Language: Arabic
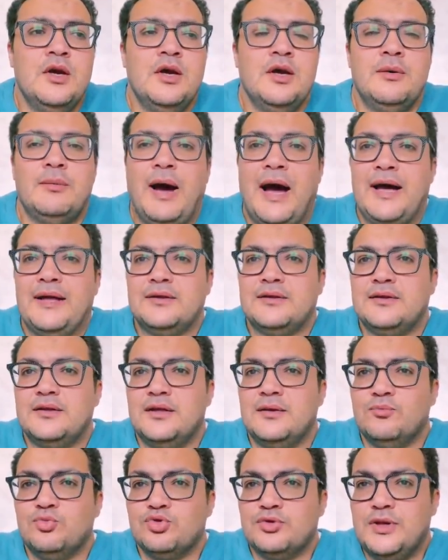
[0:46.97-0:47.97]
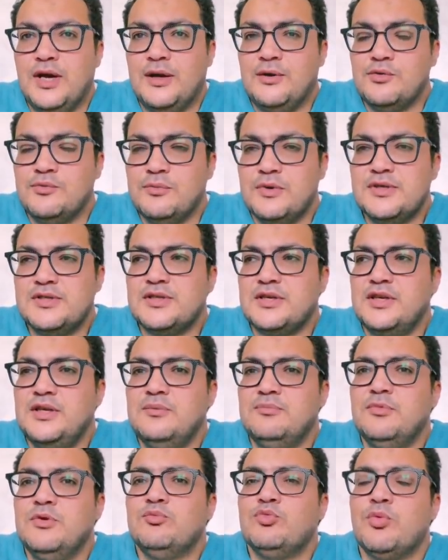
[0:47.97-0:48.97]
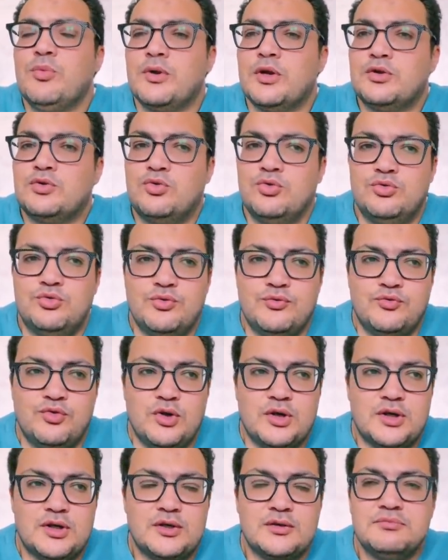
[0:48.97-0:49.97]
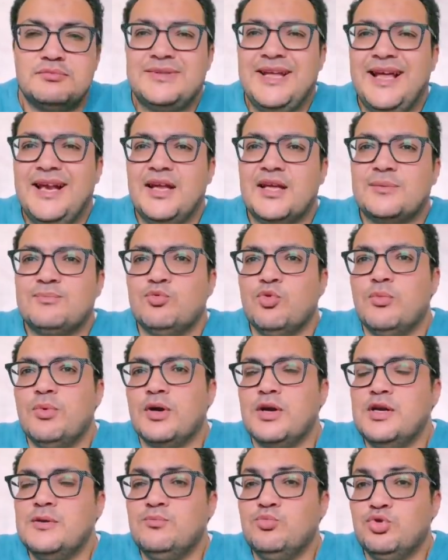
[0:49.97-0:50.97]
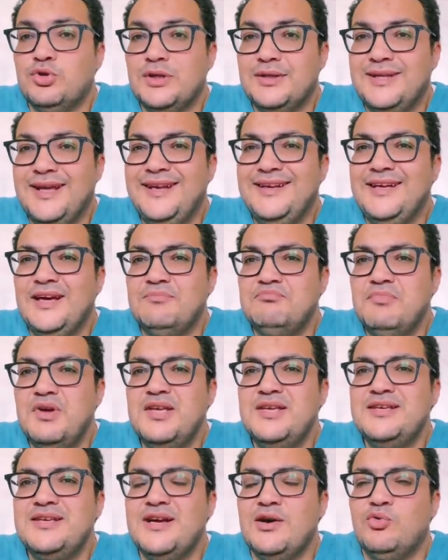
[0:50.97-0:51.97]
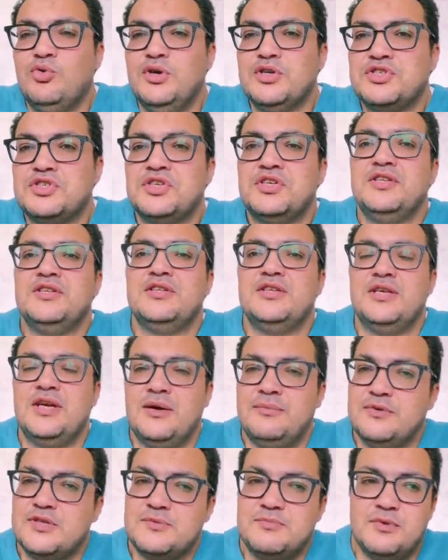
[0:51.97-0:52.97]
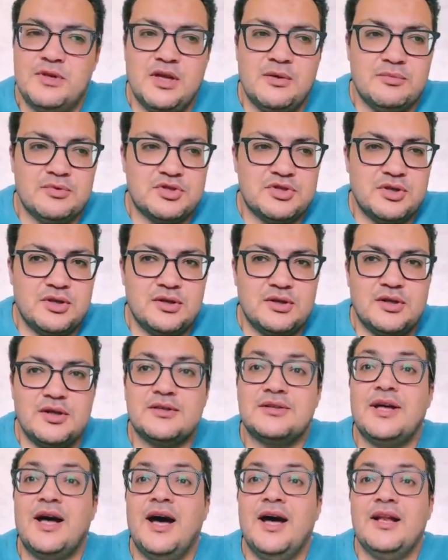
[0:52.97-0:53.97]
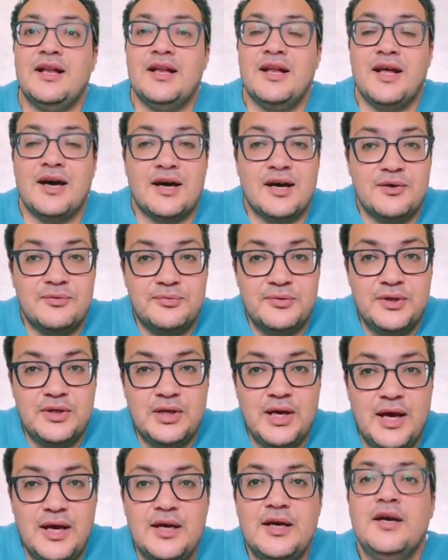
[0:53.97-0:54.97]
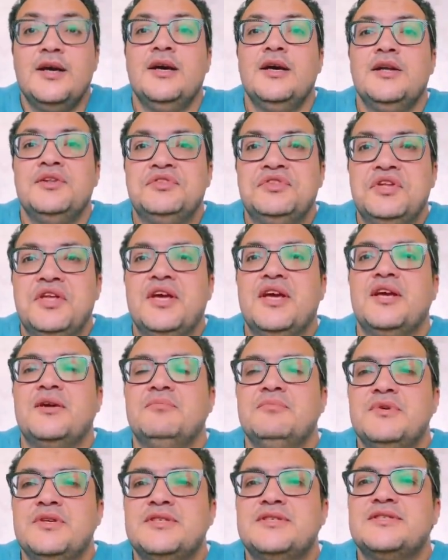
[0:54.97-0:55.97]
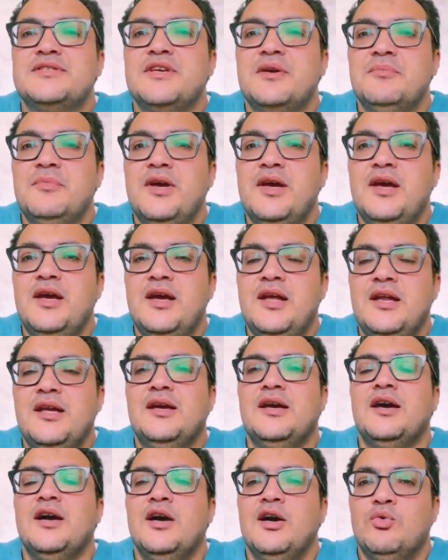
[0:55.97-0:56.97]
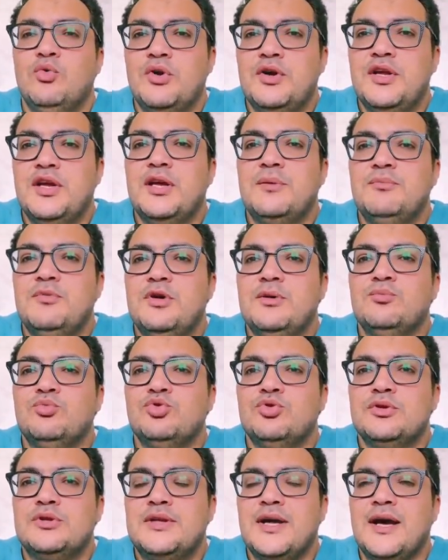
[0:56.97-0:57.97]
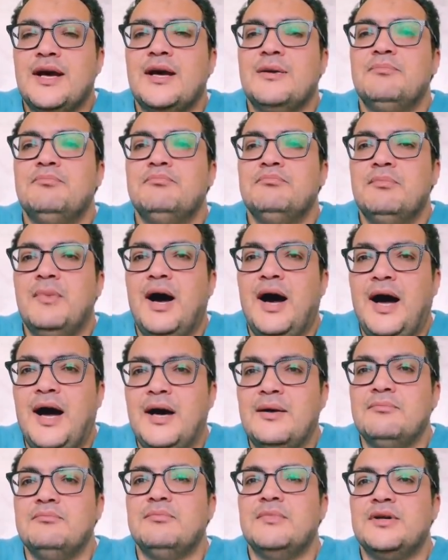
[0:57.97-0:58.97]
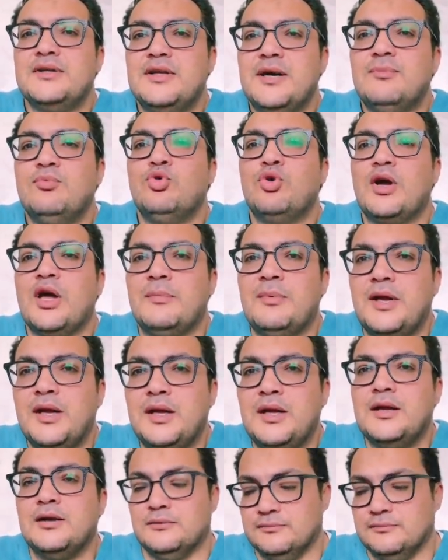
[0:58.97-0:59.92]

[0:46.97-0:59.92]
عند المنتخب المصري من مباراه كوت ديفوار ثلاث مباريات متتالية 120 دقيقة بسم الله ما شاء الله تألق فيها نجم الزمالك ونجم المنتخب محمد أبو جبل